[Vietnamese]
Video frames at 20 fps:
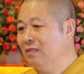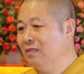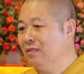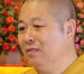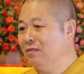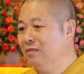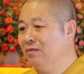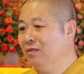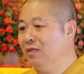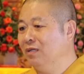
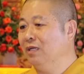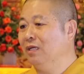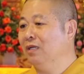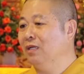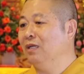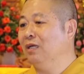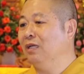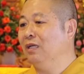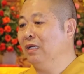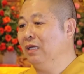Chúng tôi nghĩ
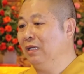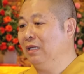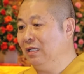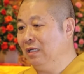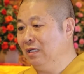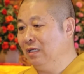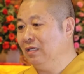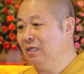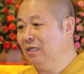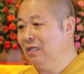là lên,
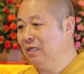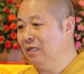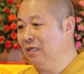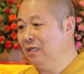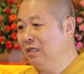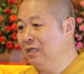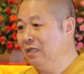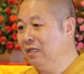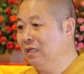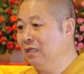
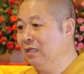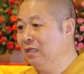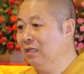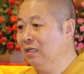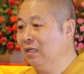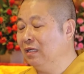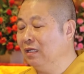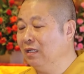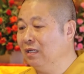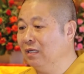lên
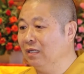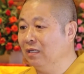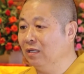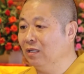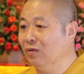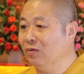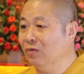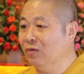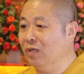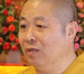
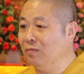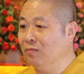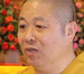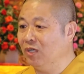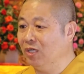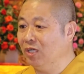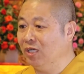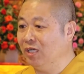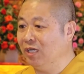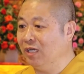khuyên mọi người